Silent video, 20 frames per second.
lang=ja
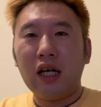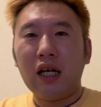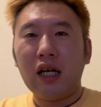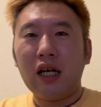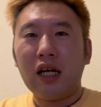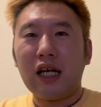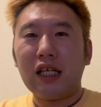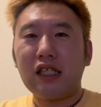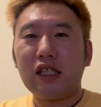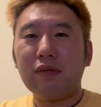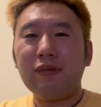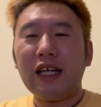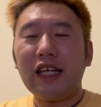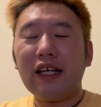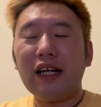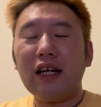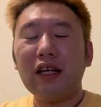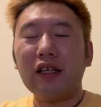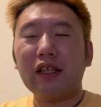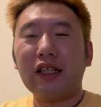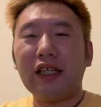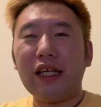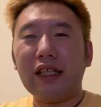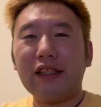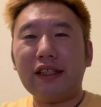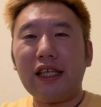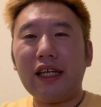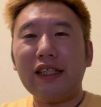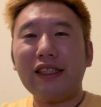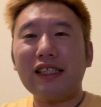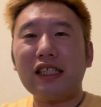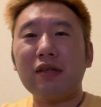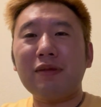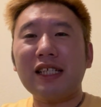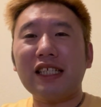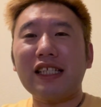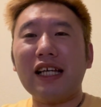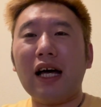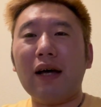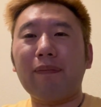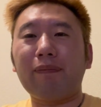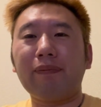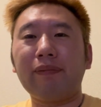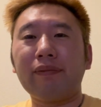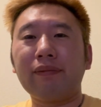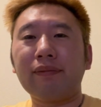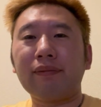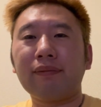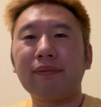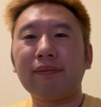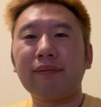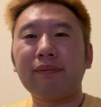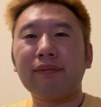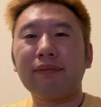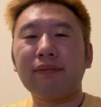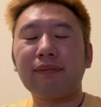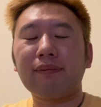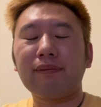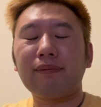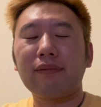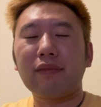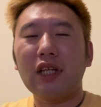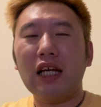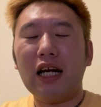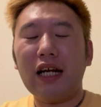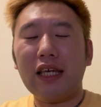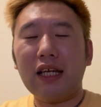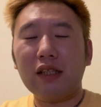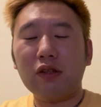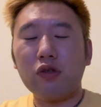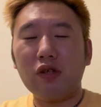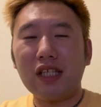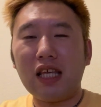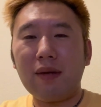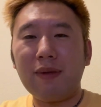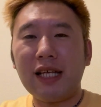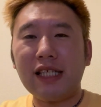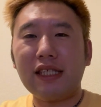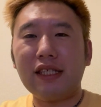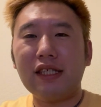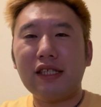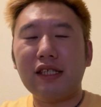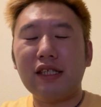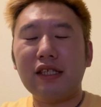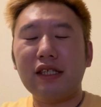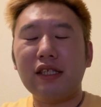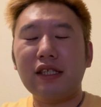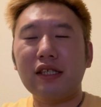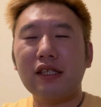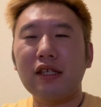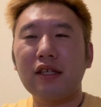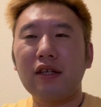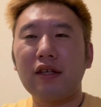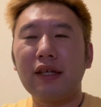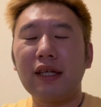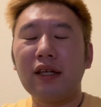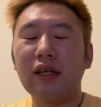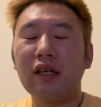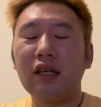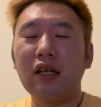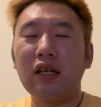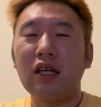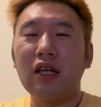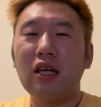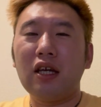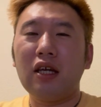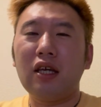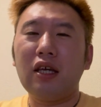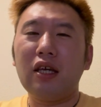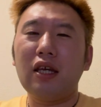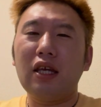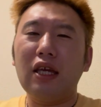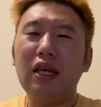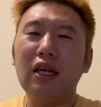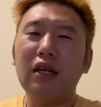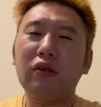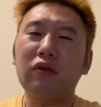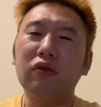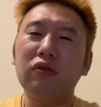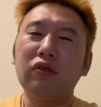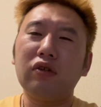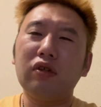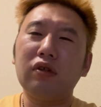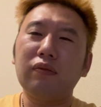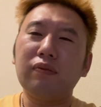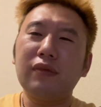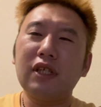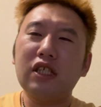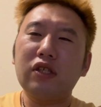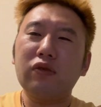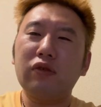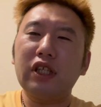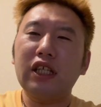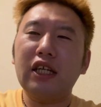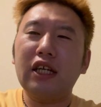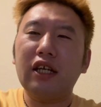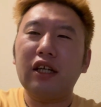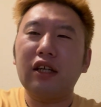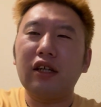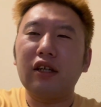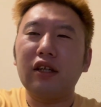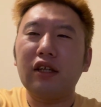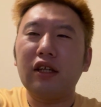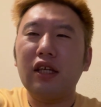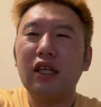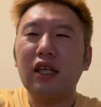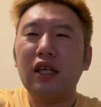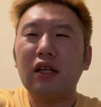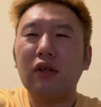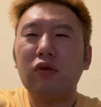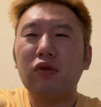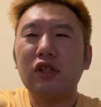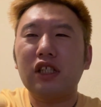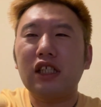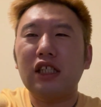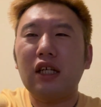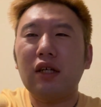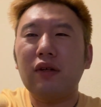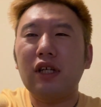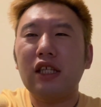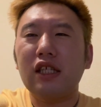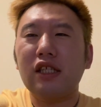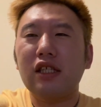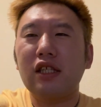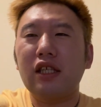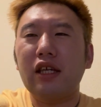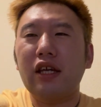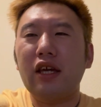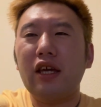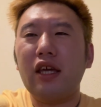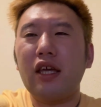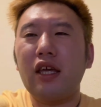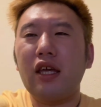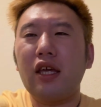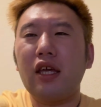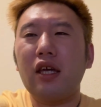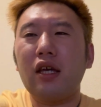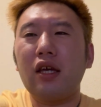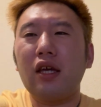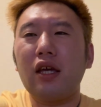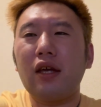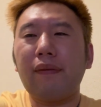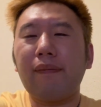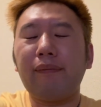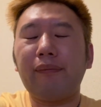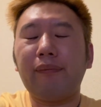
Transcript: 発売が決定いたしましたありがとうございますえこのミソリアン、えこちらはですね、え